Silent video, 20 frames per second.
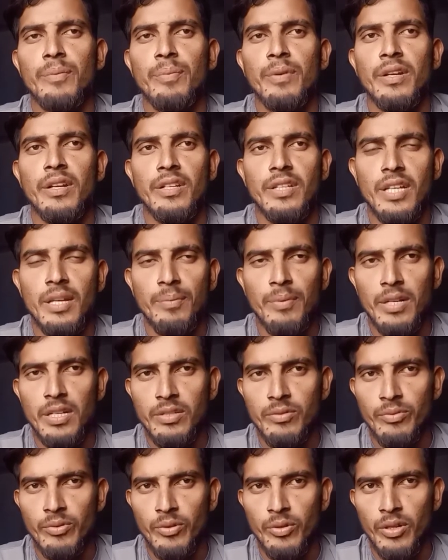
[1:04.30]
हज़ार प्लस
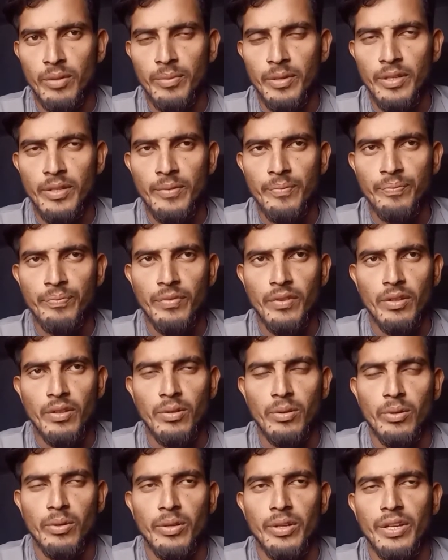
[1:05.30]
व्यू है अभी
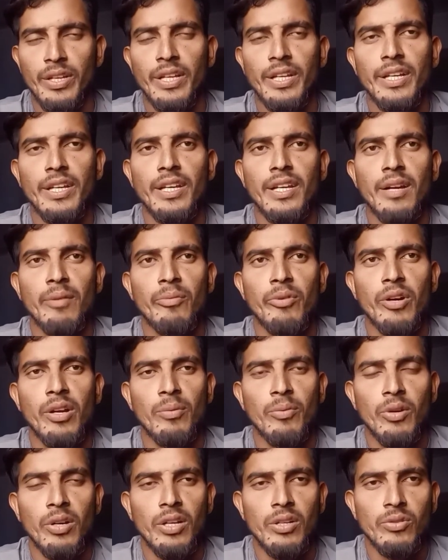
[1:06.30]
और एक है रामो
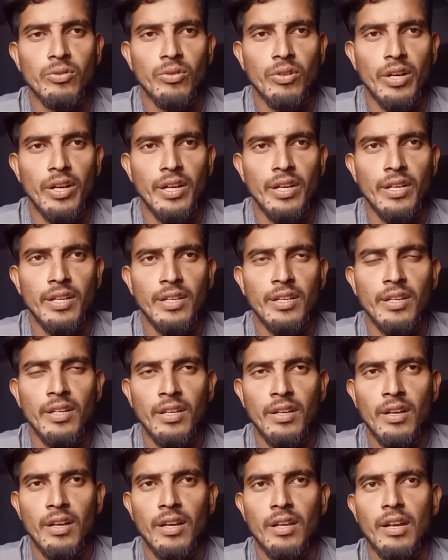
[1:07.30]
डामोर का सॉन्ग आया है
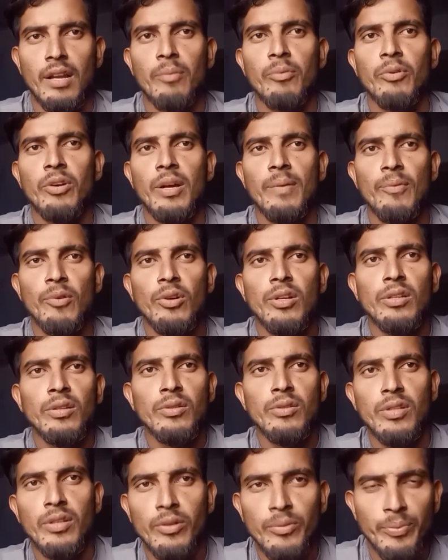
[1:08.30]
रामो डामोर का तो
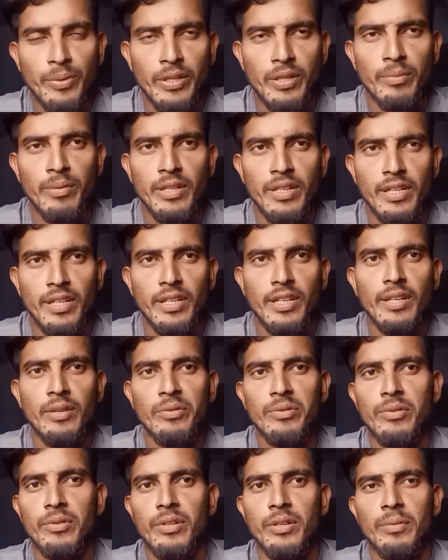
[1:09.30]
चलो फिर भी ठीक है
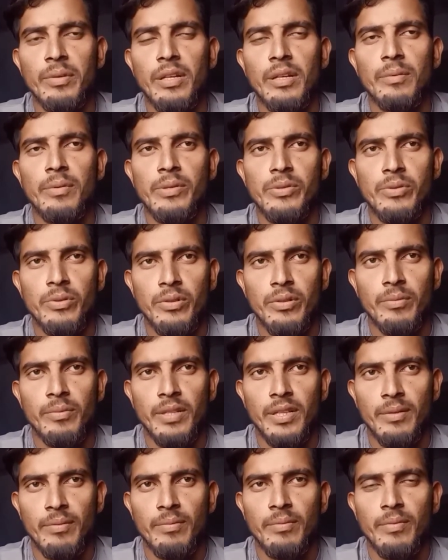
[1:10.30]
वो कभी कभी सॉन्ग
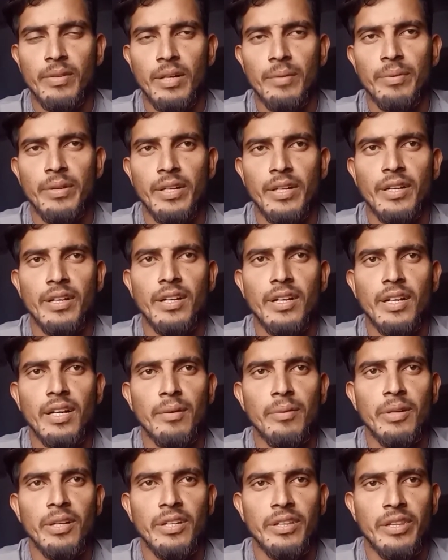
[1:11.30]
मतलब काफ़ी ढंग का गा भी
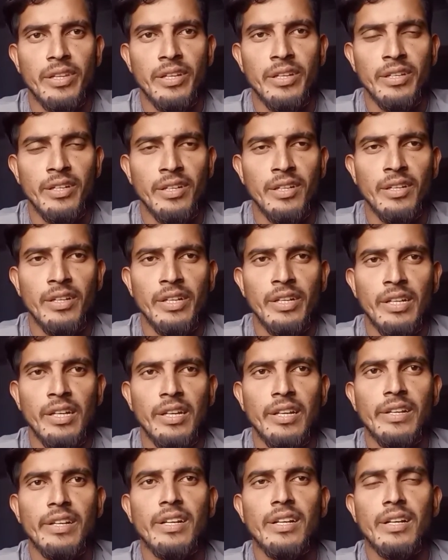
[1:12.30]
लेते हैं
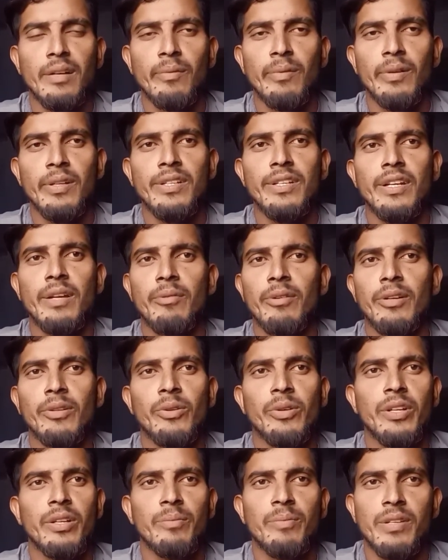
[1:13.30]
लेकिन कमलेश नेमा का तो
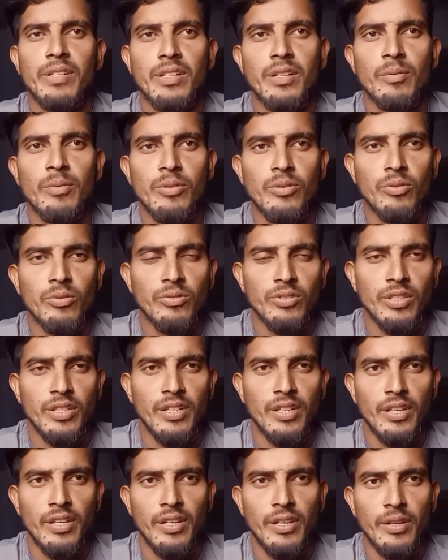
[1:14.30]
एक परसेंट भी सॉन्ग सही
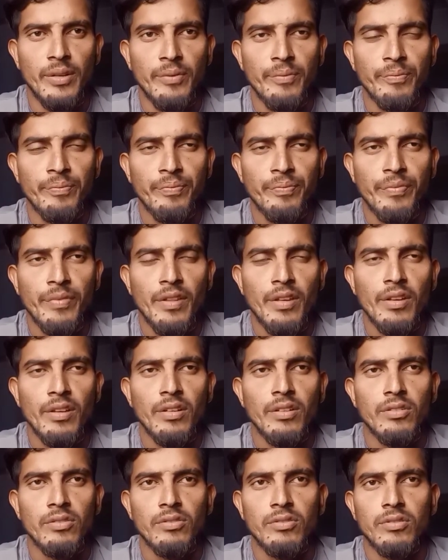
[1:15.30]
नहीं है
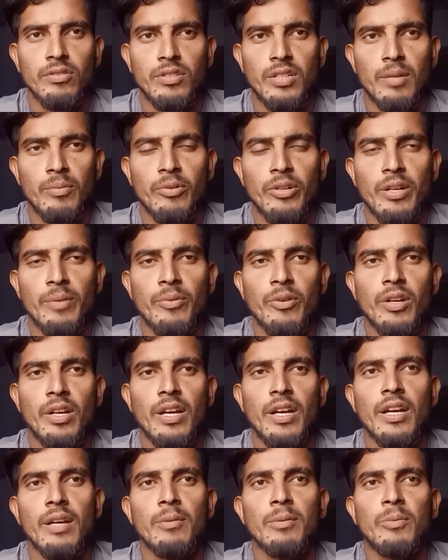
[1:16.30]
और रामो डामोर का
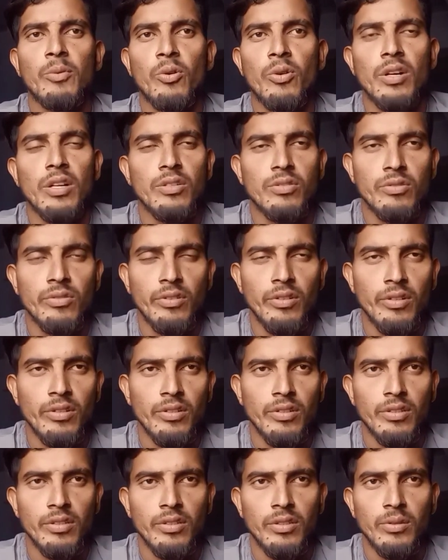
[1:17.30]
आया है बोकड़ा सॉन्ग
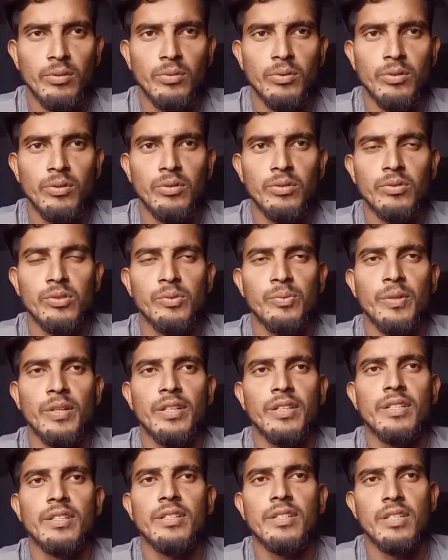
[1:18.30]
वो उस पर
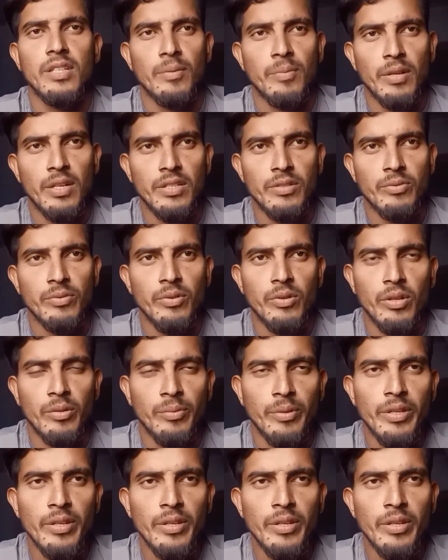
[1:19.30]
अड़तीस हज़ार प्लस व्यू है अभी